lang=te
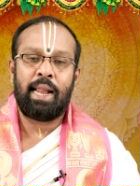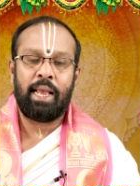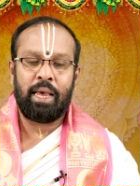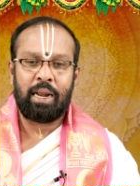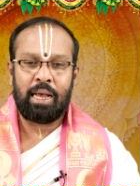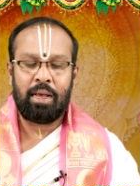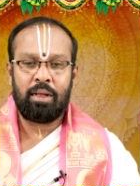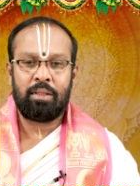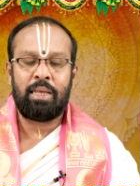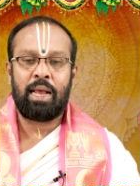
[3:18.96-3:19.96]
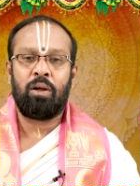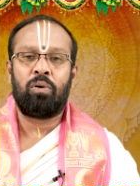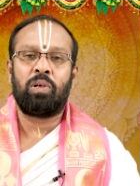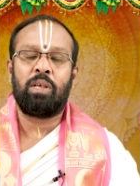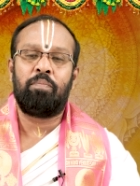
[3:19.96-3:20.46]
అలాగే ధనం
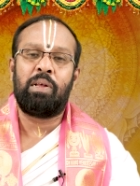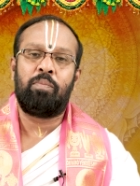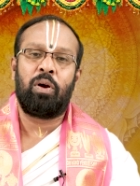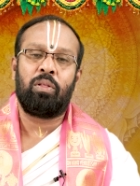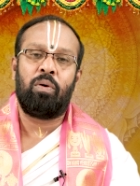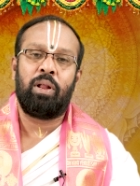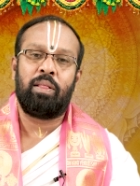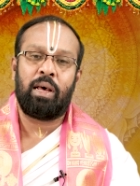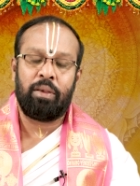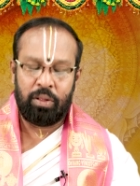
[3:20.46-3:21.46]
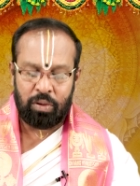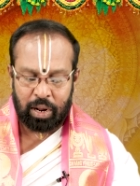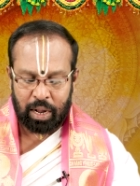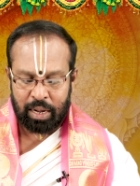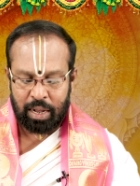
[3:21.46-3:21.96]
కోసం ఇబ్బంది పడుతూ ఉంటే ధనం ఏదో
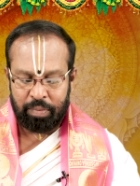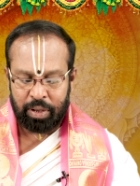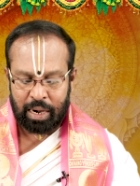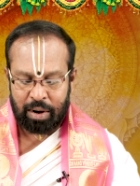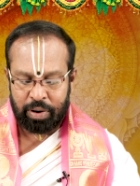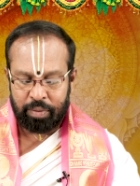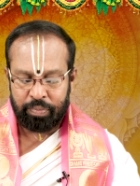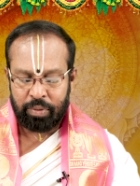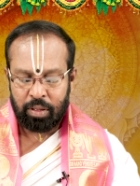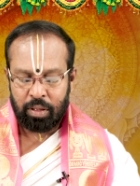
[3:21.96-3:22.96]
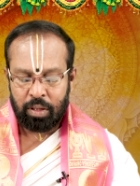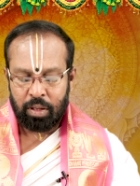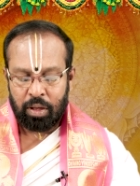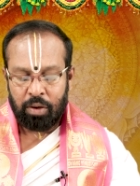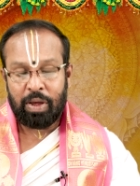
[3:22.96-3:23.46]
రకంగా మీకు రావడం
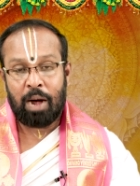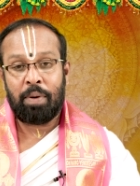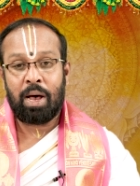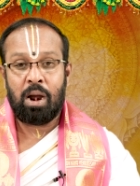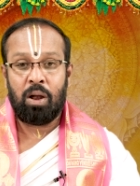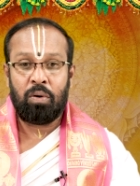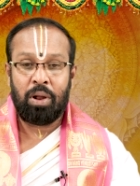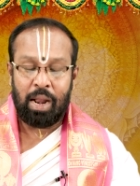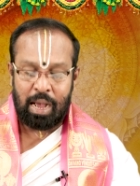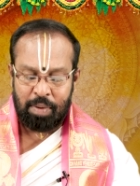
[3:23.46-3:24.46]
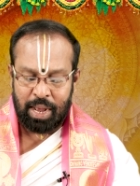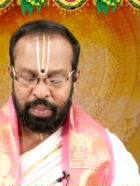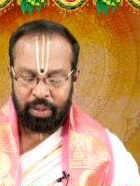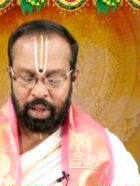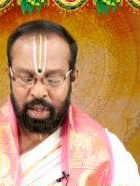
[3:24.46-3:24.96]
వ్యాపారంలో కూడా లాభాలు
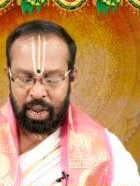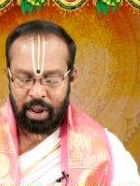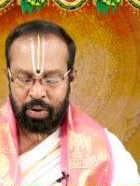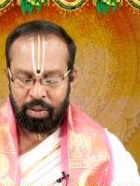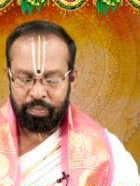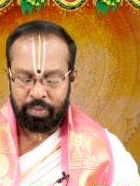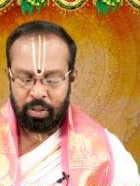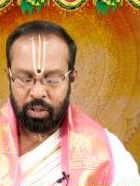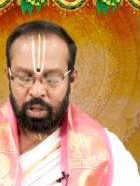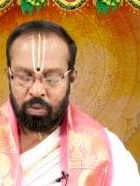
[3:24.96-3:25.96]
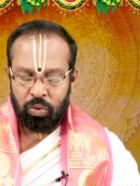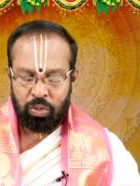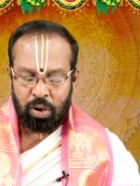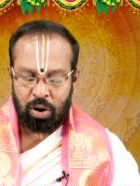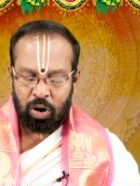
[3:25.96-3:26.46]
అధికంగా రావడం
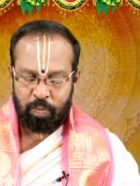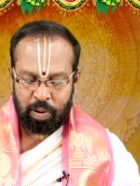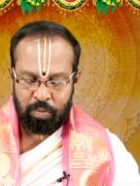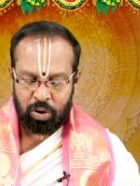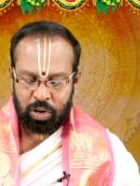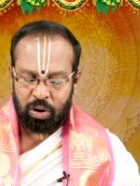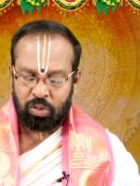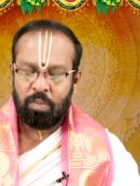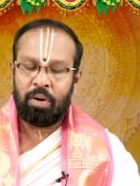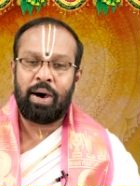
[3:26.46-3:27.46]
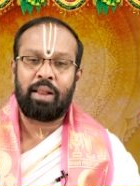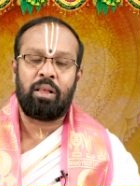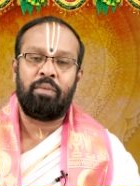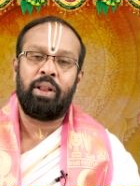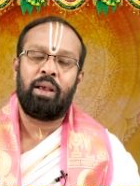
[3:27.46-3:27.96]
ఉద్యోగంలో ప్రమోషన్లో
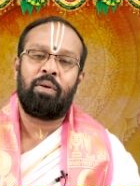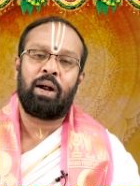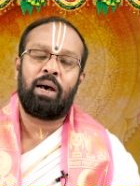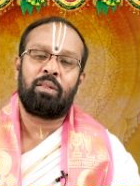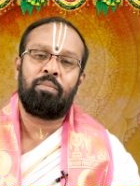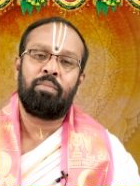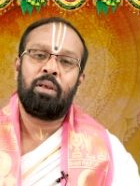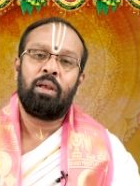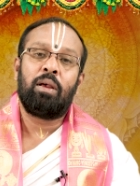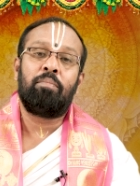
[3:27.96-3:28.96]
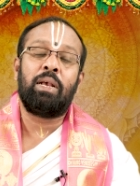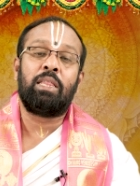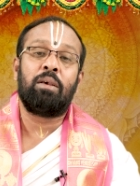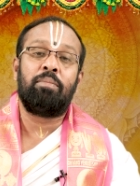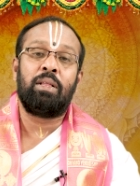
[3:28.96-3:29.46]
శుభవార్తలు వినే అవకాశం
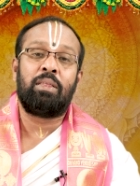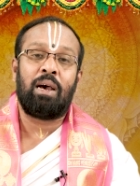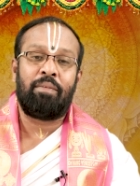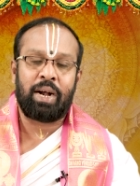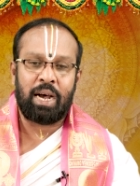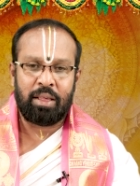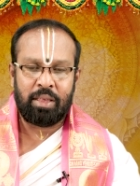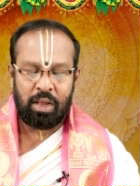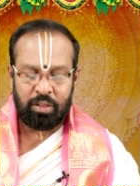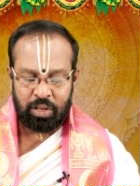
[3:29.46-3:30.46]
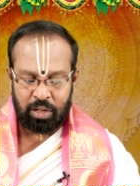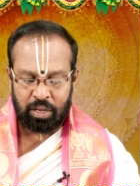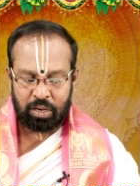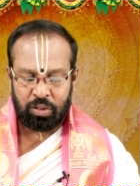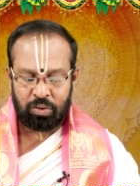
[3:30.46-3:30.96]
మంచి మంచి అవకాశాలు
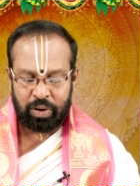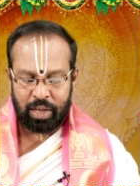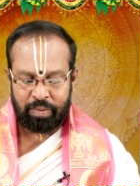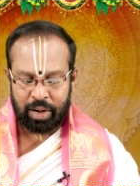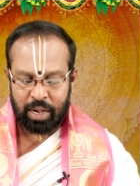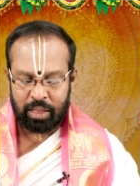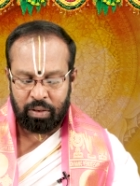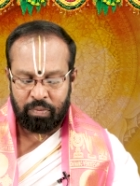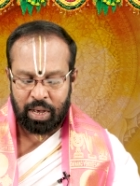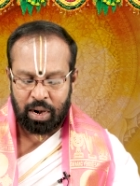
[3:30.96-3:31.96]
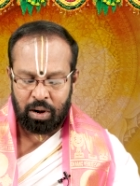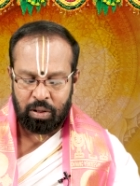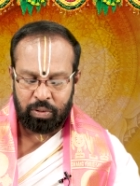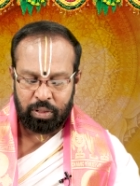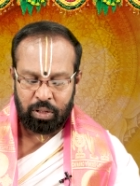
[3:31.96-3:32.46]
చేజిక్కించుకునే అవకాశం ఈ వారంలో
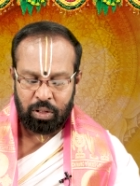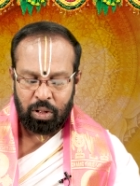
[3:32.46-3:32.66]
ఉంది